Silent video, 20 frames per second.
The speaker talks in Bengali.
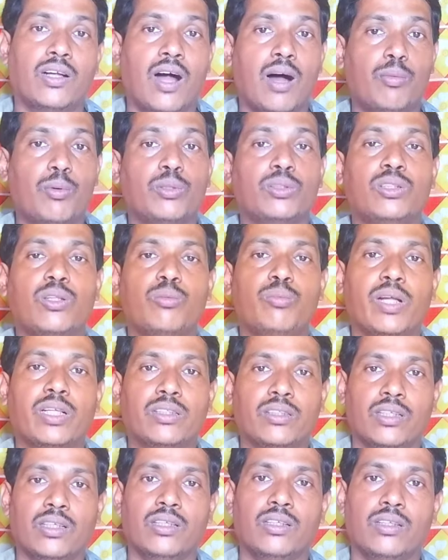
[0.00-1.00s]
এই ঘামুক্ত
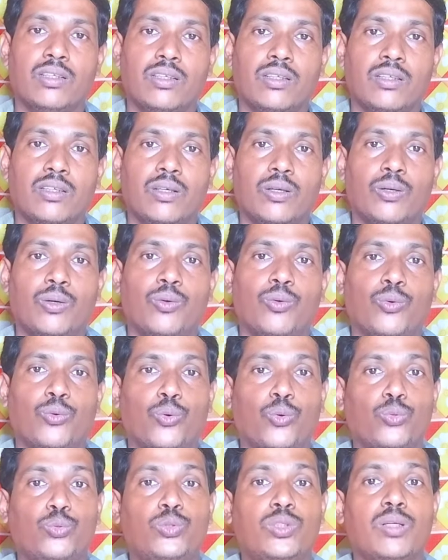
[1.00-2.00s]
ব্যক্তি
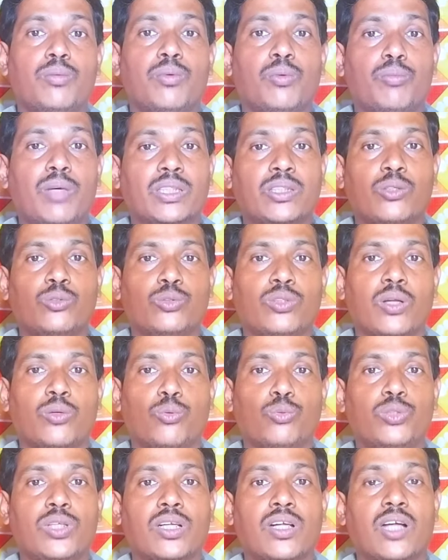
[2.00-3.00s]
রৌদ্রে মাথা
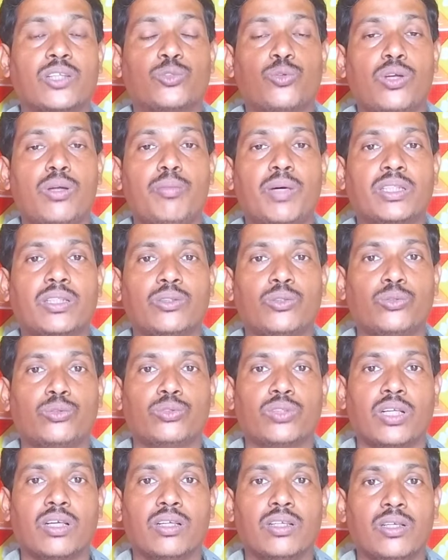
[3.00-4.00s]
যন্ত্রণা রৌদ্রে কাজ করলে মাথা
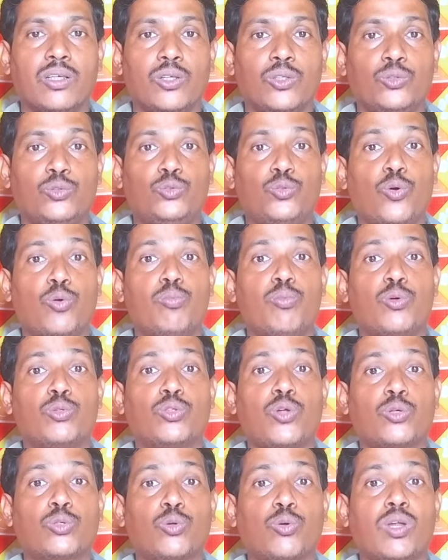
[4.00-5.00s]
যন্ত্রণা চোখ
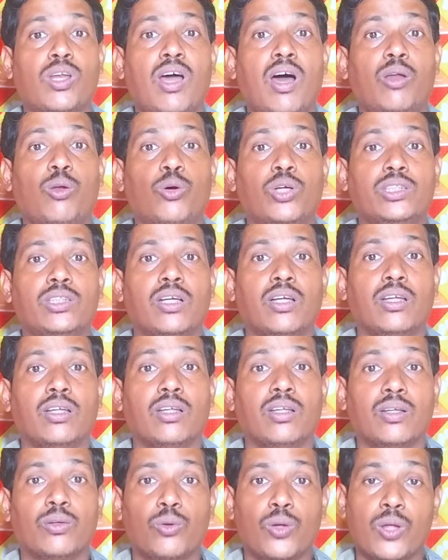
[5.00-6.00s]
মুখ টকটকে লাল হয়ে
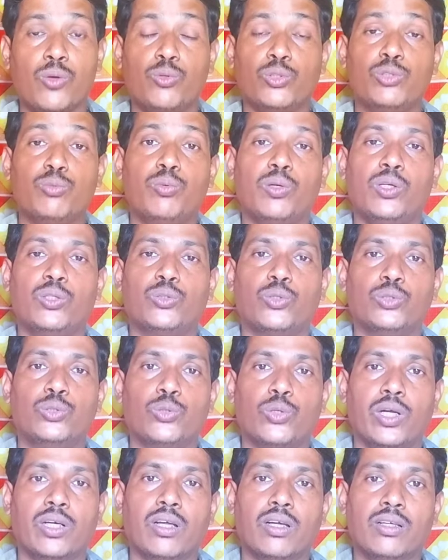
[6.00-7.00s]
যায় কেউ কিছু বললে
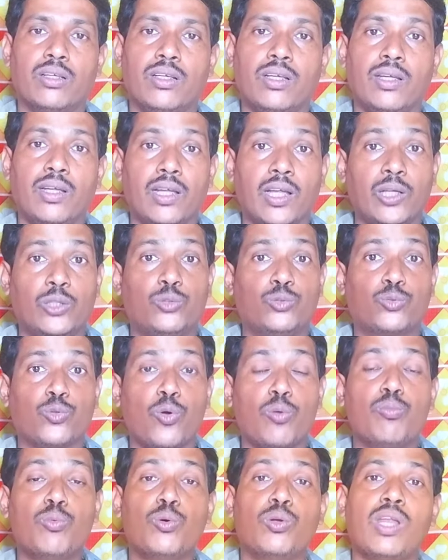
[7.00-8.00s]
সহ্য হয় না এই
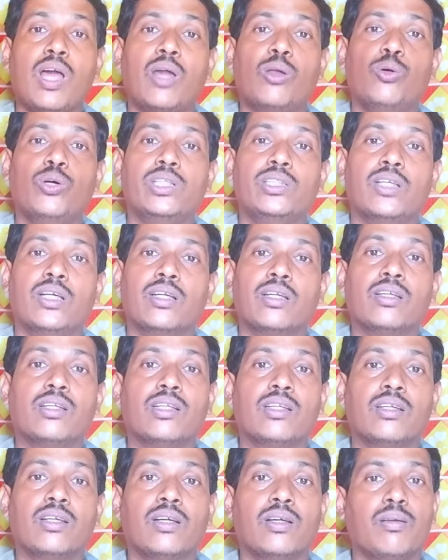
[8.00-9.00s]
চোখ মুখ লাল হয়ে যায়
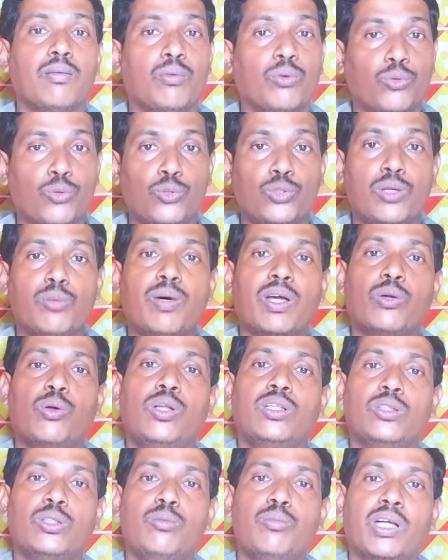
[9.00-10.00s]
রৌদ্রে বার
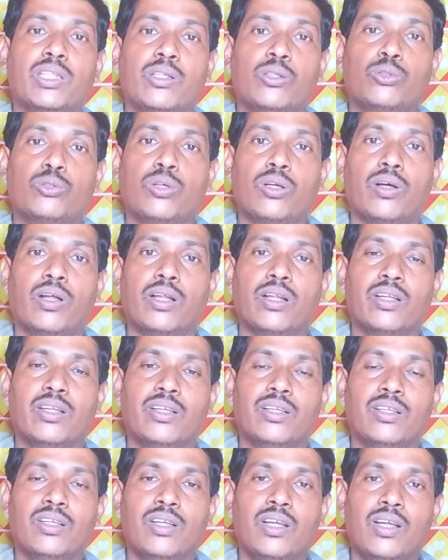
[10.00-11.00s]
হলে যদি মাথা যন্ত্রণা হয়
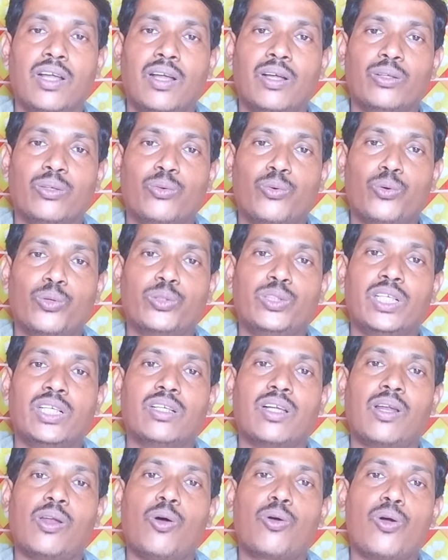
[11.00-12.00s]
কোনো
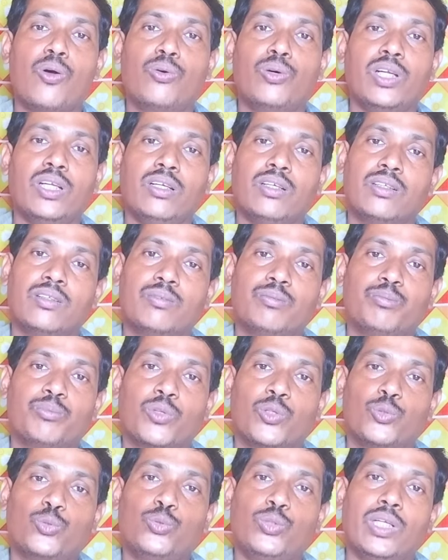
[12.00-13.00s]
দিকে না লক্ষ্য করে
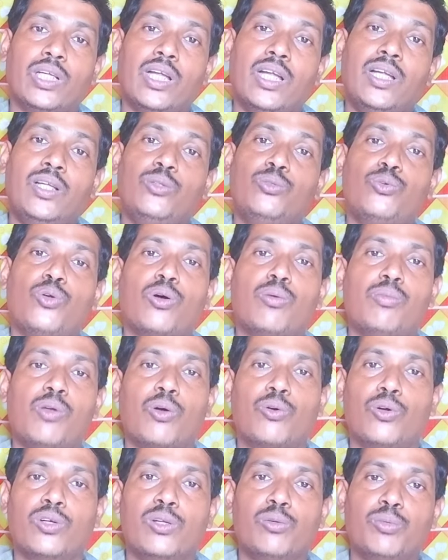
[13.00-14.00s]
শুধু এই
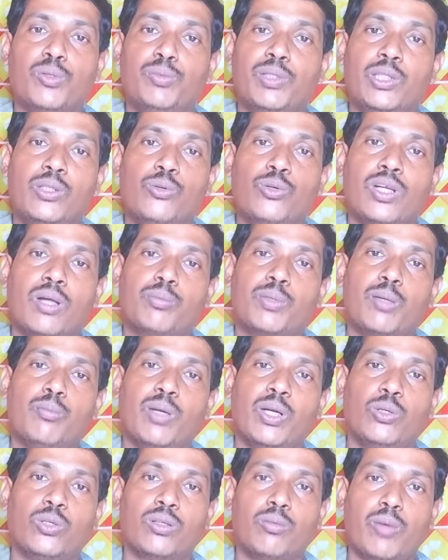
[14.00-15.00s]
দুরকম লক্ষণের উপর ভিত্তি করে
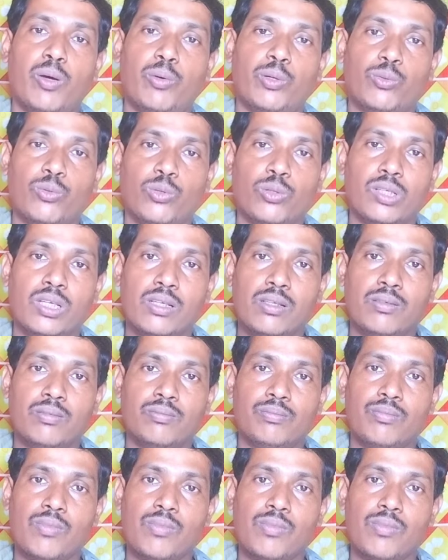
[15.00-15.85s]
আপনার বেলুনা ব্যবহার করুন